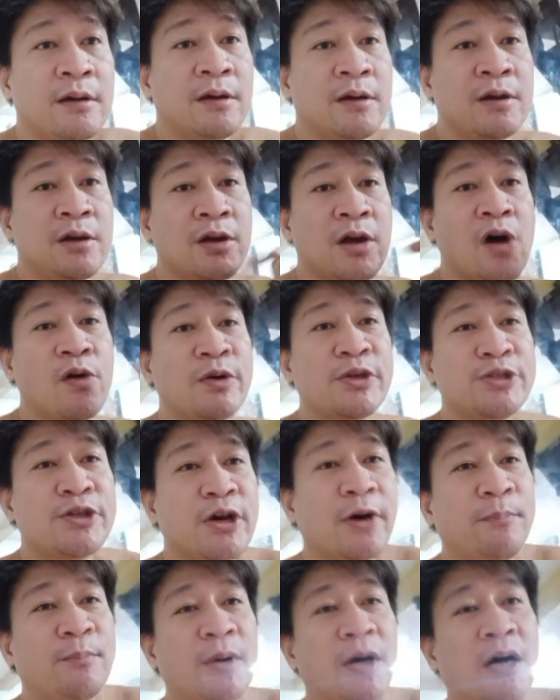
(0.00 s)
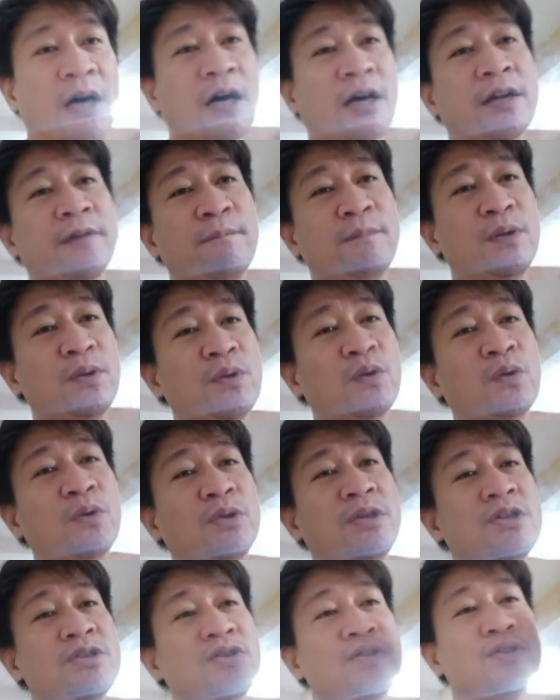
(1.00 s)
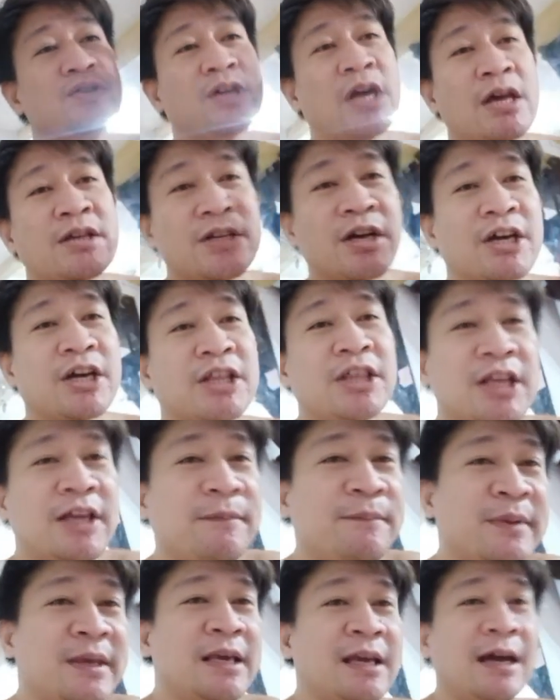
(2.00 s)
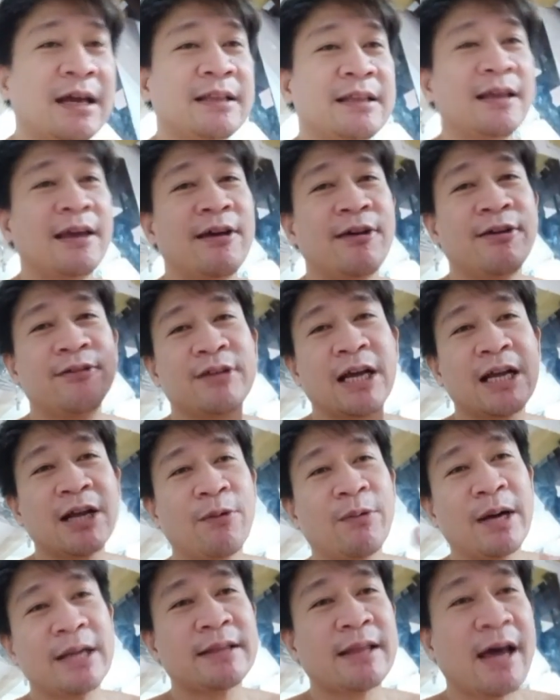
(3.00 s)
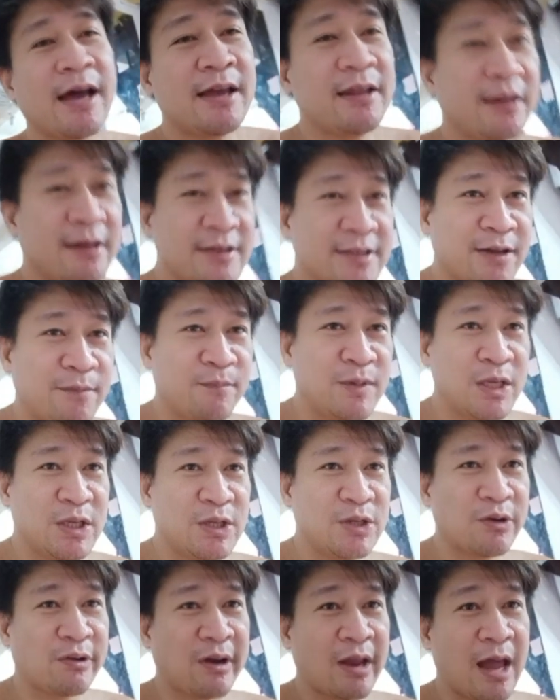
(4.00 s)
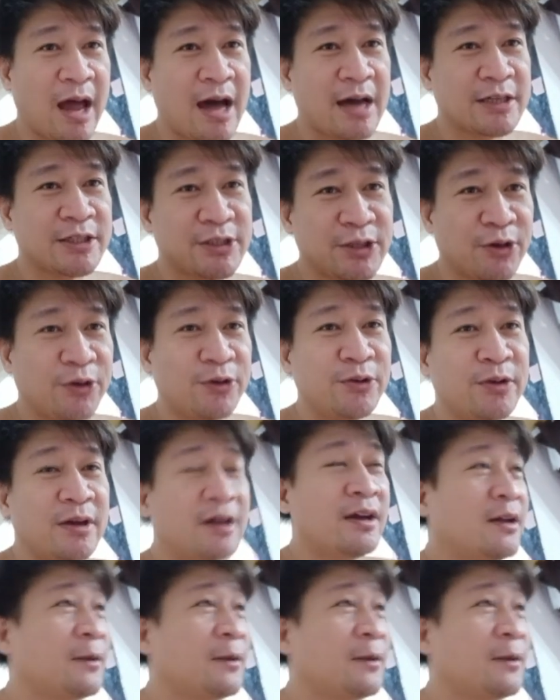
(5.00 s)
Yo, what's up mga ka-review? This is Kensaki TV at ngayon gagawa tayo ng isang video reaction